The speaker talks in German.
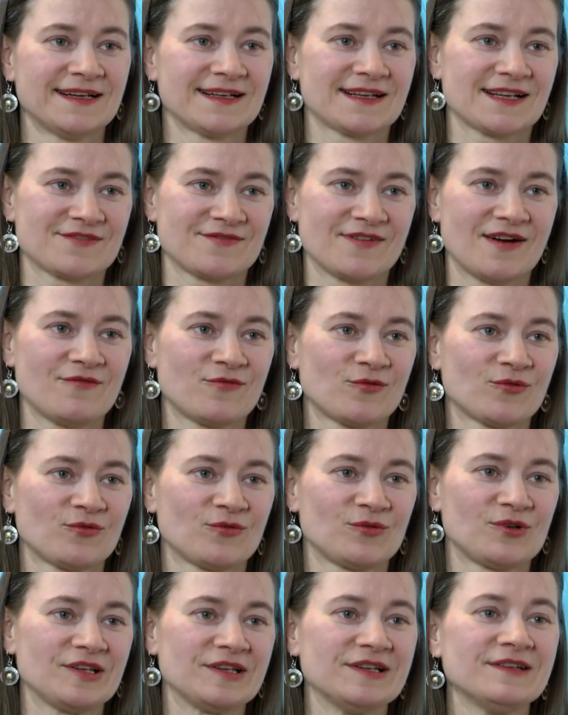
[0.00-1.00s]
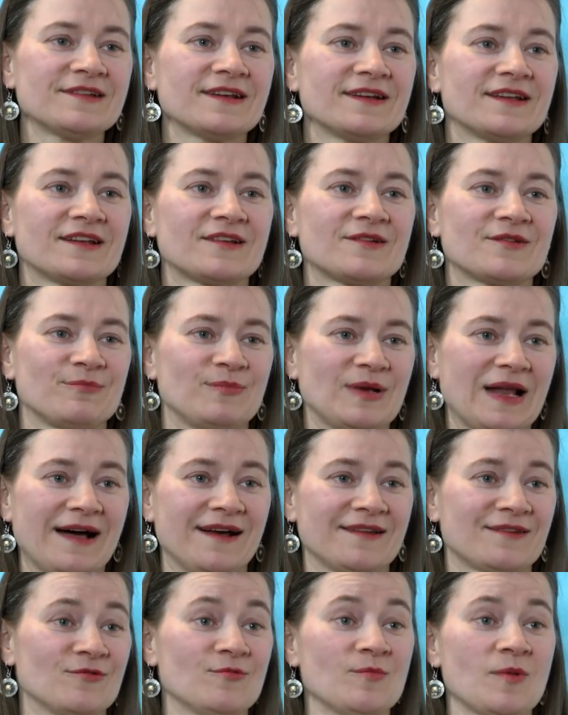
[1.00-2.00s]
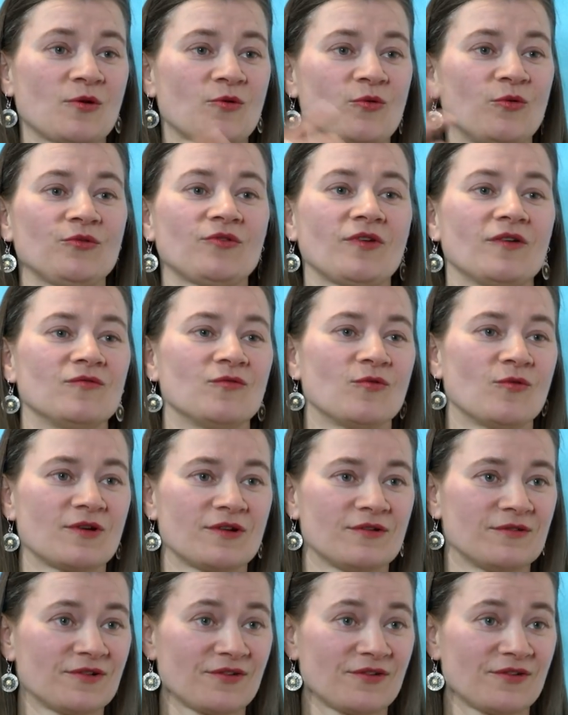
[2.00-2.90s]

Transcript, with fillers: Das war, wo so die Internetblase immer größer wurde.